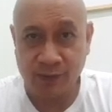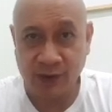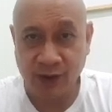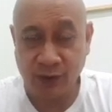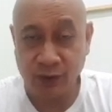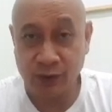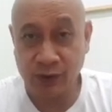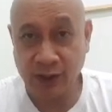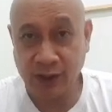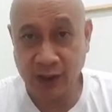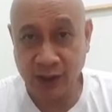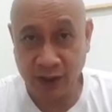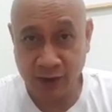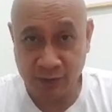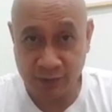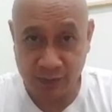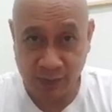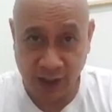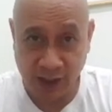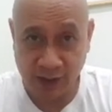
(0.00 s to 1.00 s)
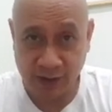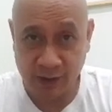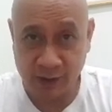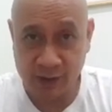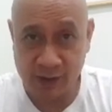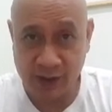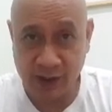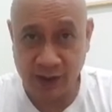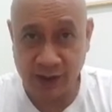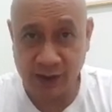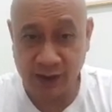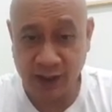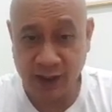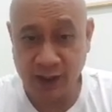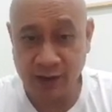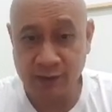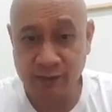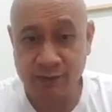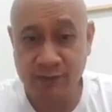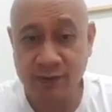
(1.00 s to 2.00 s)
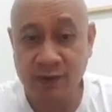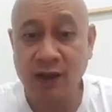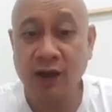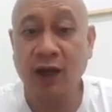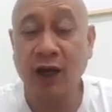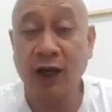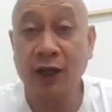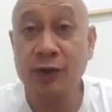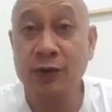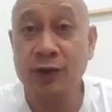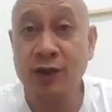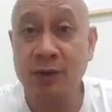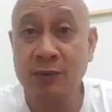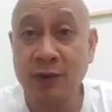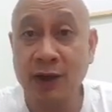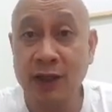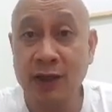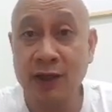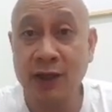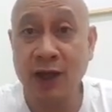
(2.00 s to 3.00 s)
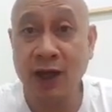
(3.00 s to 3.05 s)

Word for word: Konti na kayong background sa kanya. Ano naman